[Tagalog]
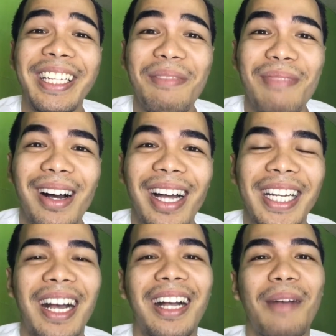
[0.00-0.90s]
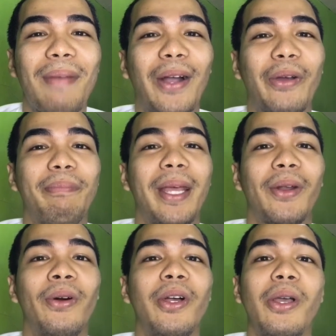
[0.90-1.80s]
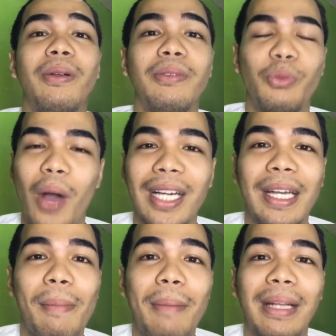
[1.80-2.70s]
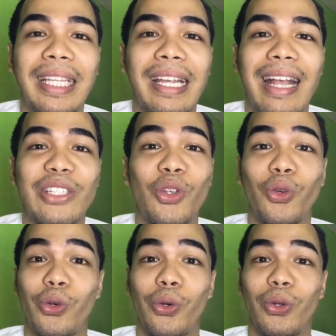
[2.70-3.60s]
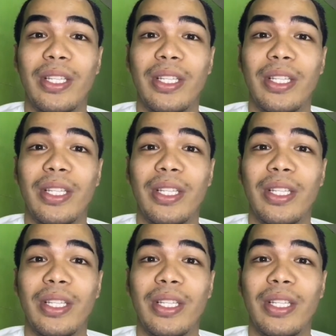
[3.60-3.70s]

'Di ba? Nakakapagod pero wag naman matigas yung ulo.